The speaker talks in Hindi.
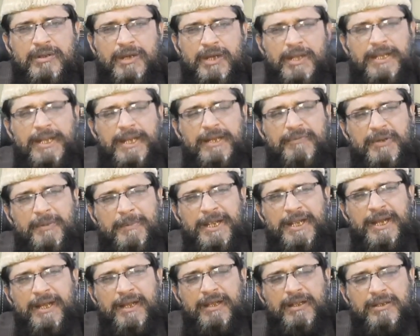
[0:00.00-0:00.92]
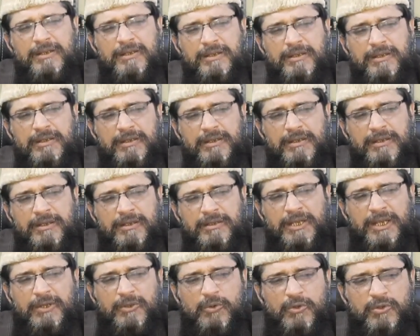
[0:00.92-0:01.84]
अल्लाह ने फरमाया
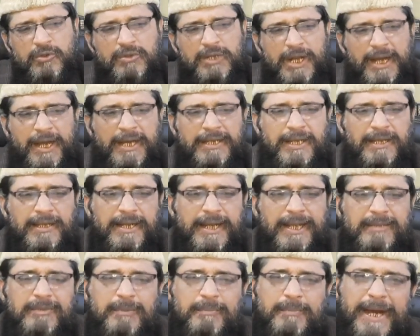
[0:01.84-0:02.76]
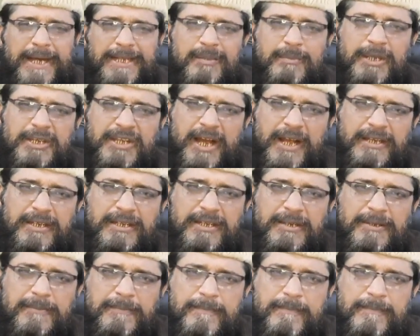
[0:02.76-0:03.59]
यन कजून आहद अल्लाह मिम्बाद मिसाकी